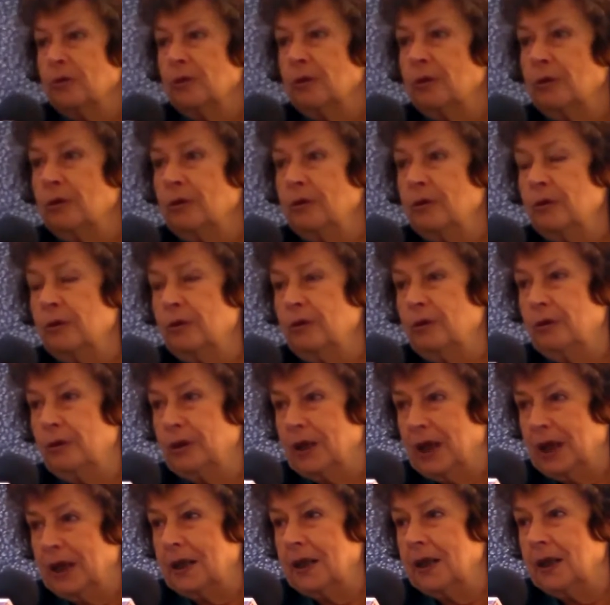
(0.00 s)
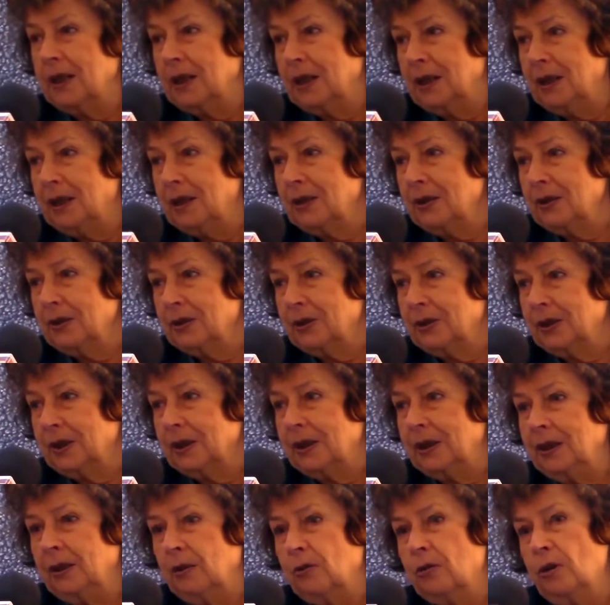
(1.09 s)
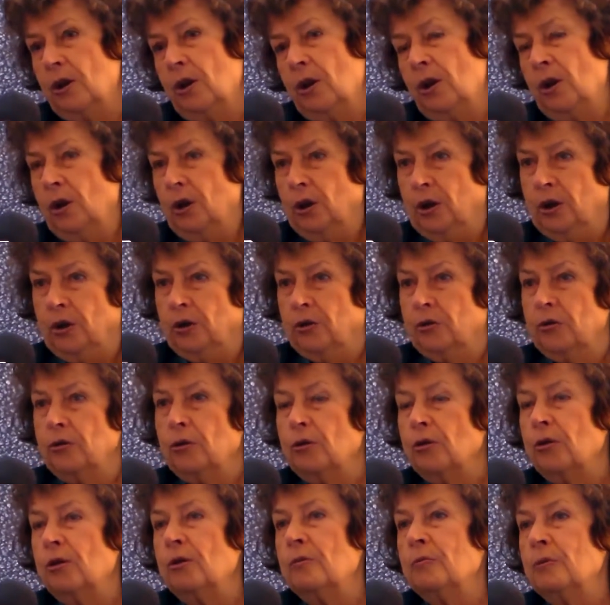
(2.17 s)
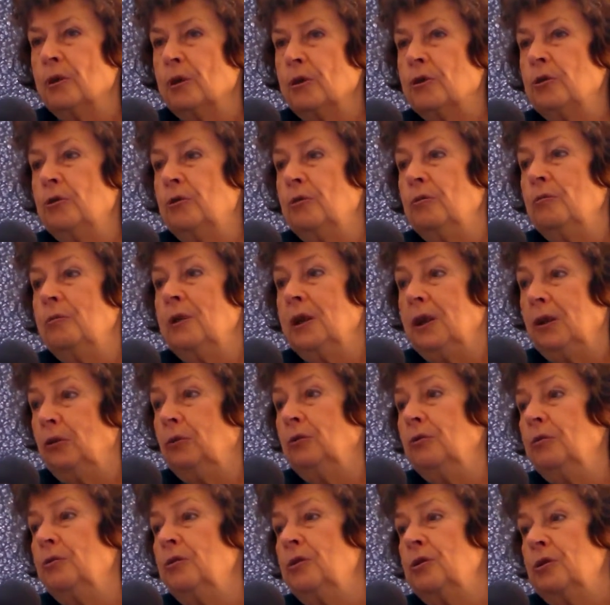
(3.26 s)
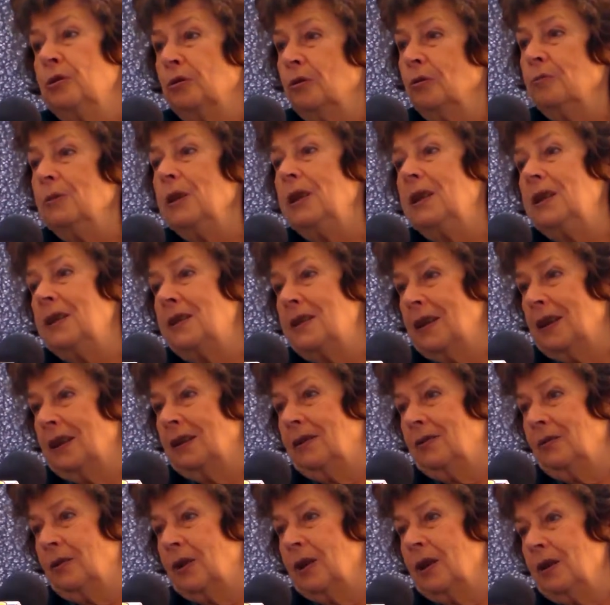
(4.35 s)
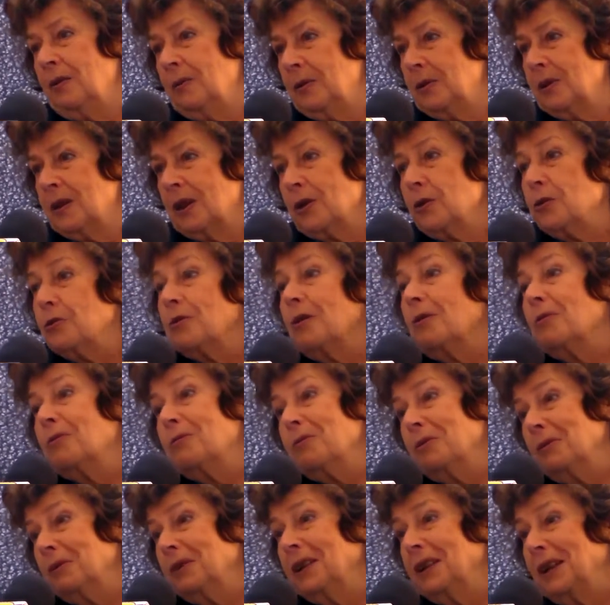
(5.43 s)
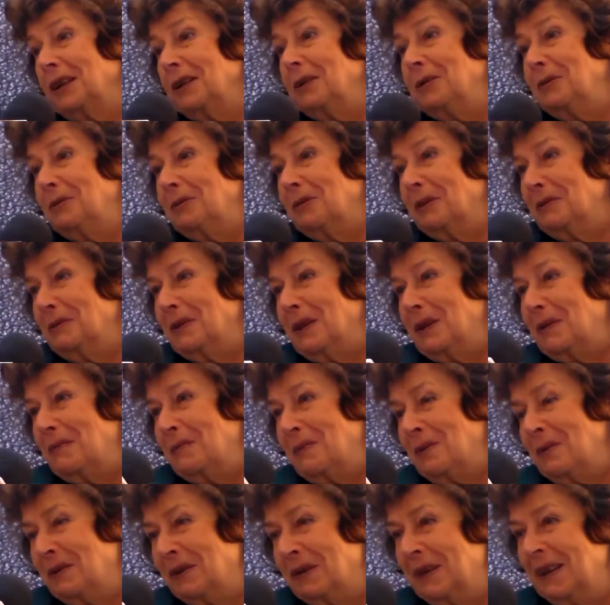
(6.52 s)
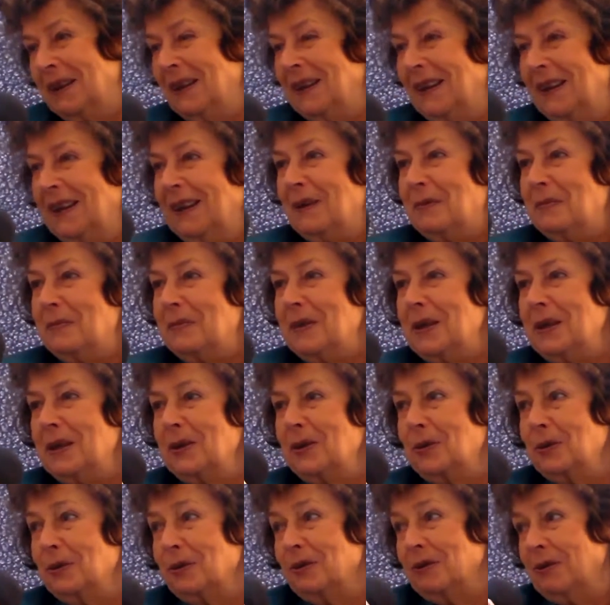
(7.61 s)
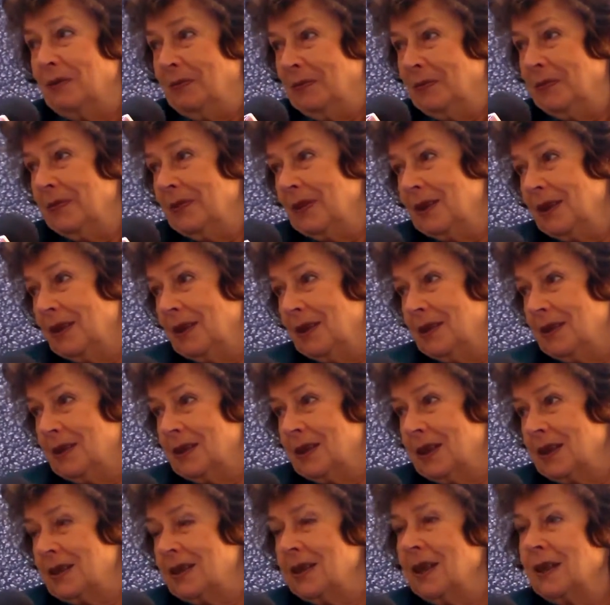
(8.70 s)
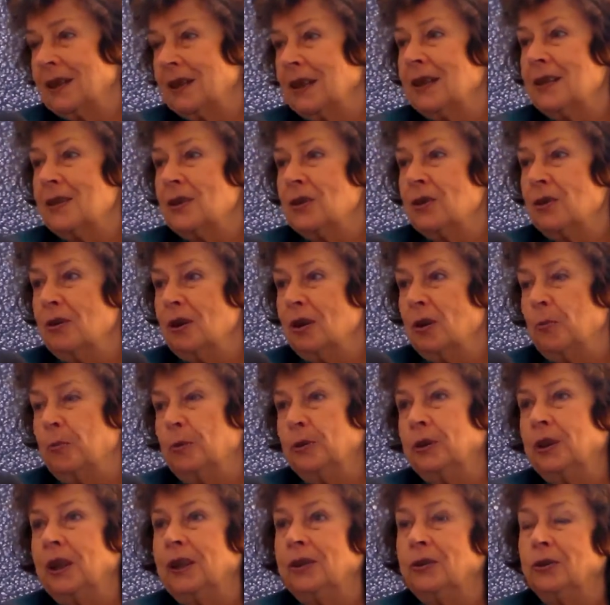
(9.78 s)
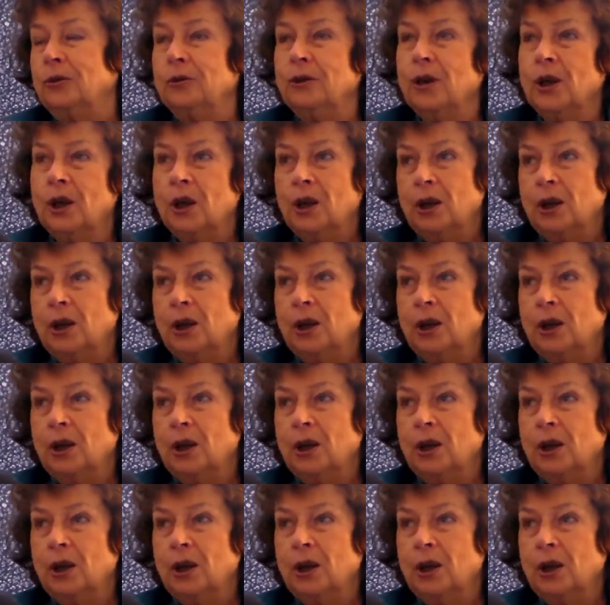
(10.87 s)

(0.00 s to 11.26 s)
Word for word: le quinquennat, c'est-à-dire je recommence 2012-2017. Voilà, ça je suis en cours d'écriture évidemment, mais c'est assez intéressant. Alors peut-être que